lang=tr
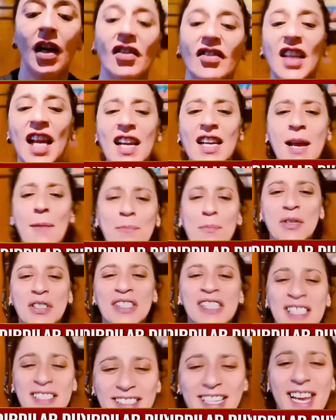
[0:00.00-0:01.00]
Zeynep
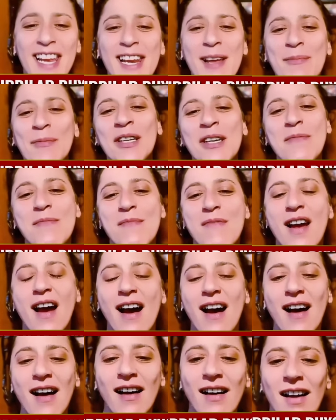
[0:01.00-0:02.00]
Zeynep kim
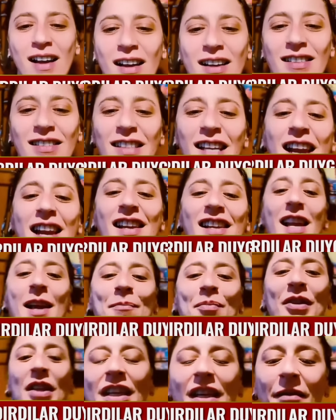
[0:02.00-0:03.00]
ya?
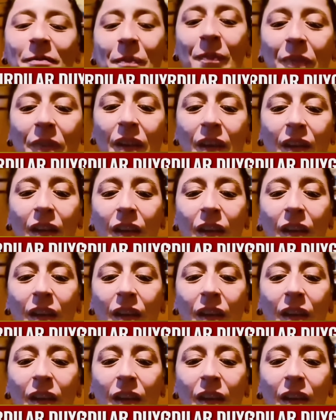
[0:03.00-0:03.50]
Zeynep kim?